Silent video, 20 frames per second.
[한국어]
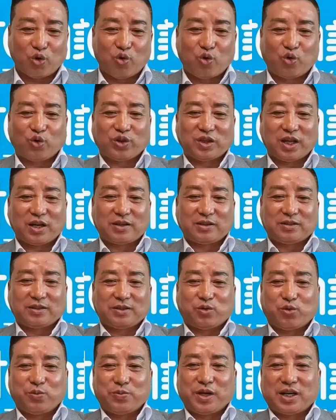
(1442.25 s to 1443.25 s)

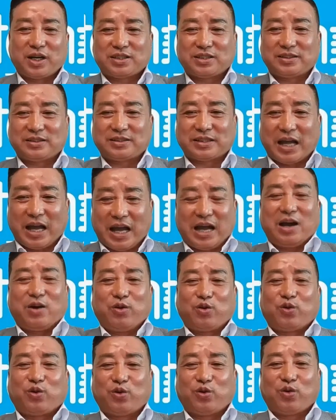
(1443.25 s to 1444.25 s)
종근단과 오메가세를
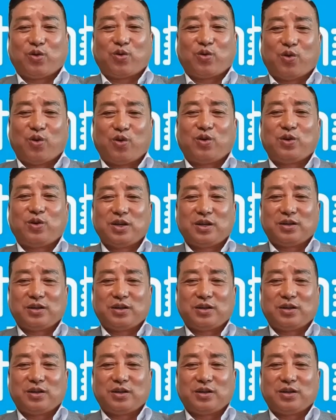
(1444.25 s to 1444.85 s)
털고 놓고